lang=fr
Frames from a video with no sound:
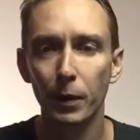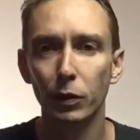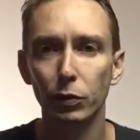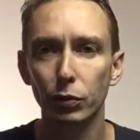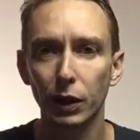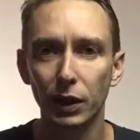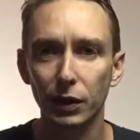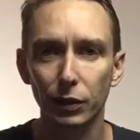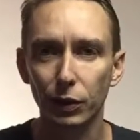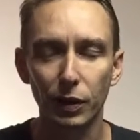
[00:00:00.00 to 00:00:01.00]
On
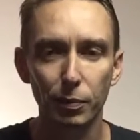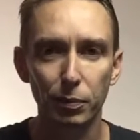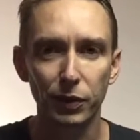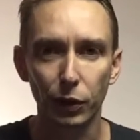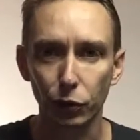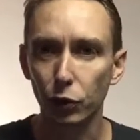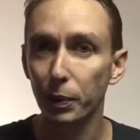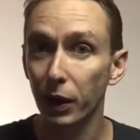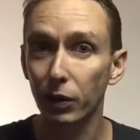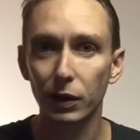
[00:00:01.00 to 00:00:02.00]
doit, en tant que
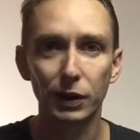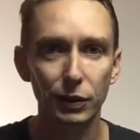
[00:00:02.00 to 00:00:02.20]
parent, hein,